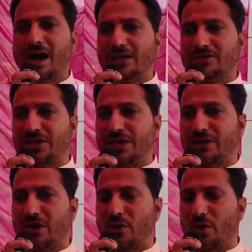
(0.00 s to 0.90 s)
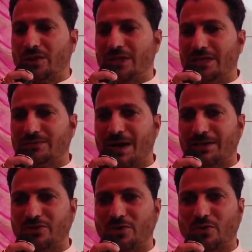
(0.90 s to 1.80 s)
अस्सी करोड़
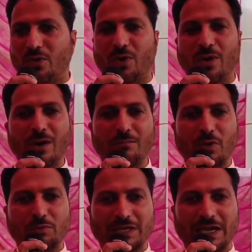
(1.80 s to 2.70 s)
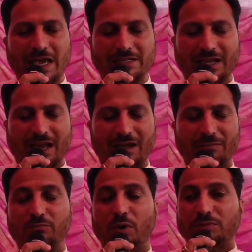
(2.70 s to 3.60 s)
देशवासियों को मुफ्त गैस का
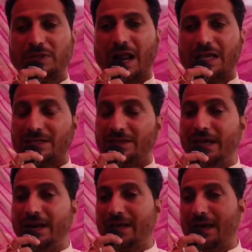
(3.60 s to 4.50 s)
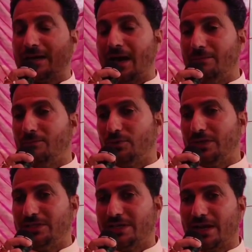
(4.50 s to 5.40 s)
मुफ्त राशन देने का काम
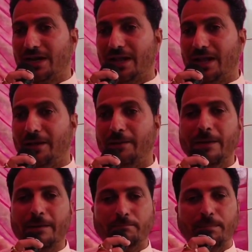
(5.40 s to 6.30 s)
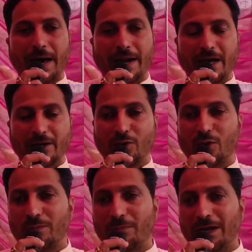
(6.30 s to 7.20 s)
मोदी जी कर रहे हैं बारह
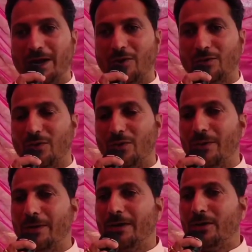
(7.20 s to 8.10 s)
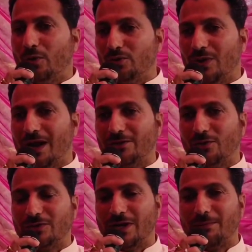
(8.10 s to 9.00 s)
करोड़ महिलाओं को उज्ज्वला
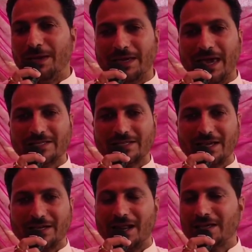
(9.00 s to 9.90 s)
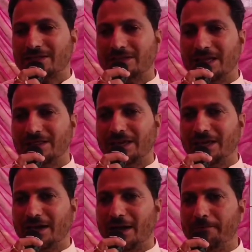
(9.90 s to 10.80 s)
योजना में गैस के कनेक्शन दे दिए
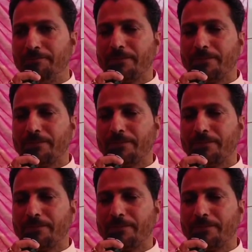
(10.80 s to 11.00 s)
गए